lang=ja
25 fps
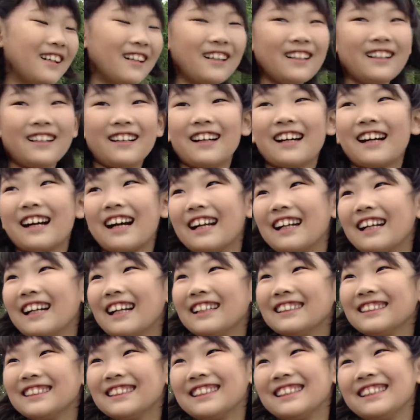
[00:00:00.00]

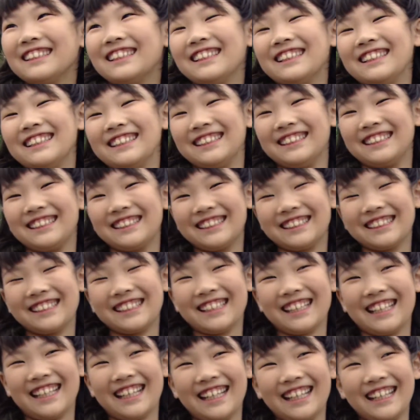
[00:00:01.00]
悲し
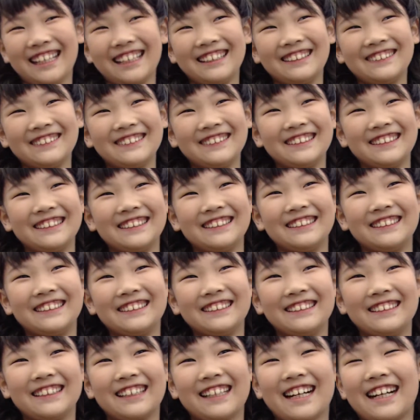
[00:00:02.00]
いけど
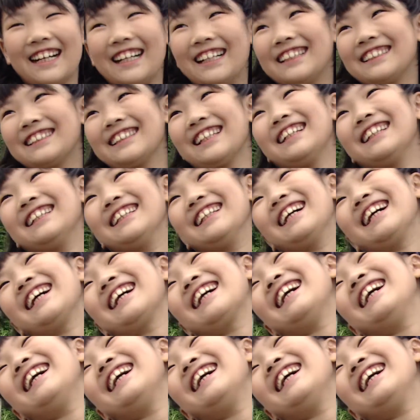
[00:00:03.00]
返さないは